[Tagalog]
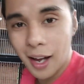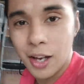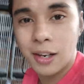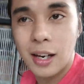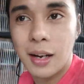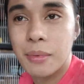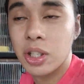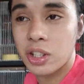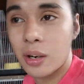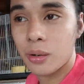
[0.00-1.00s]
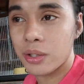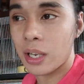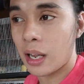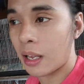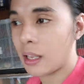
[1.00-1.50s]
ayun lang ang masishare ko
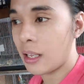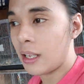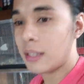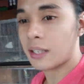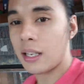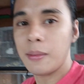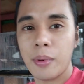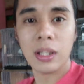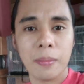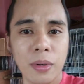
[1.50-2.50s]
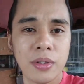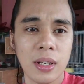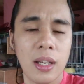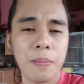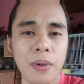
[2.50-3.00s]
sa sa ipot, about
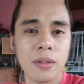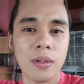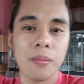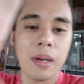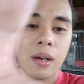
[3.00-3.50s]
sa ipot. Kung